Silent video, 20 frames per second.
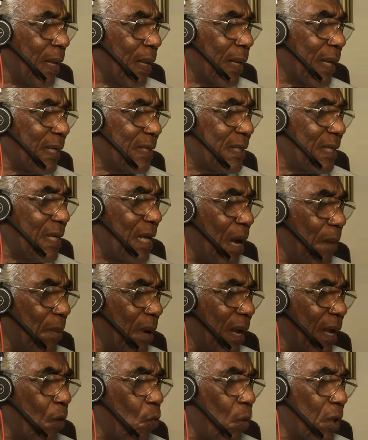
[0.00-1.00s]
que se
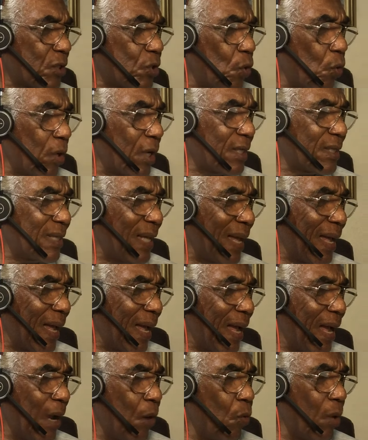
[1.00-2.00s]
llaman ecuaciones de
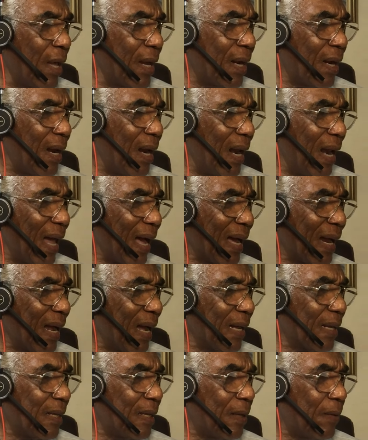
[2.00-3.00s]

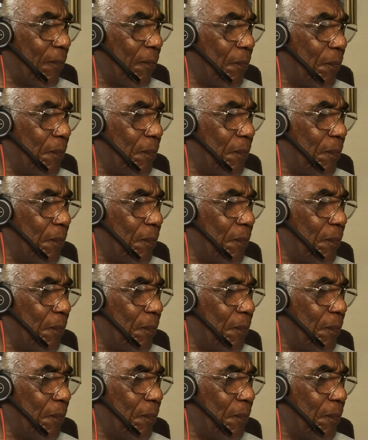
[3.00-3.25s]
Euler-Lagrange.